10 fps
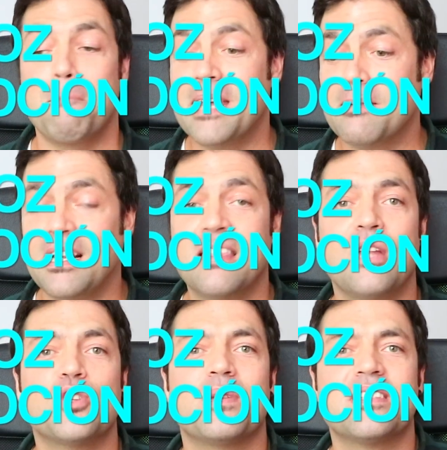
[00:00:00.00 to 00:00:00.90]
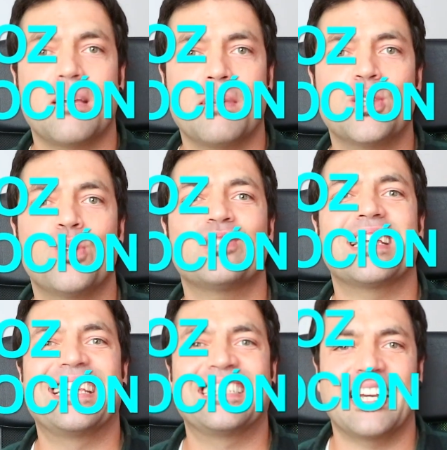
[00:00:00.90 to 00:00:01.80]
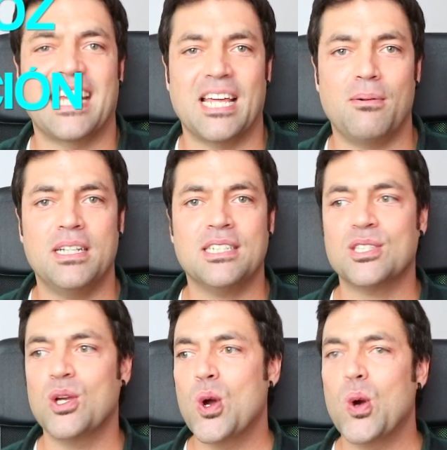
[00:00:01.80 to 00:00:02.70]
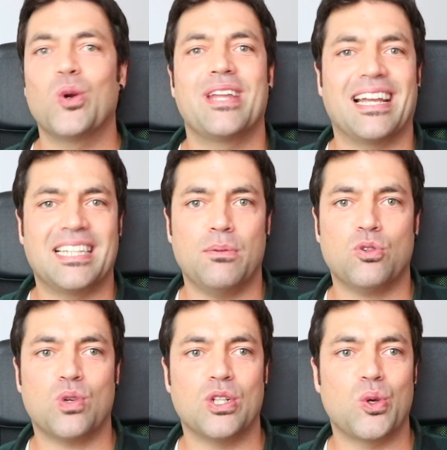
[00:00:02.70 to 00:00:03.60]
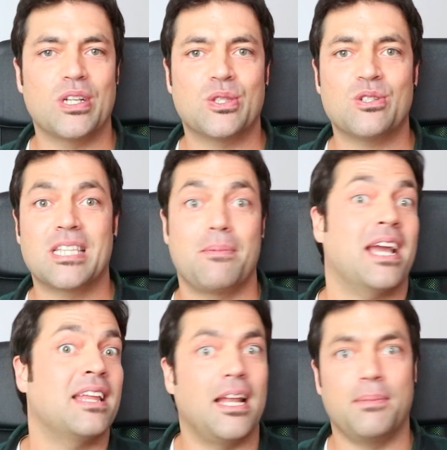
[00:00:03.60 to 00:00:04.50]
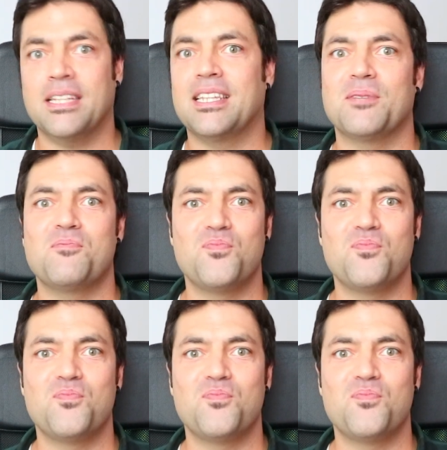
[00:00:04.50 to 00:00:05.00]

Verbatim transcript: verbaliza los pensamientos desagradables o negativos cuando estos te vengan a la mente.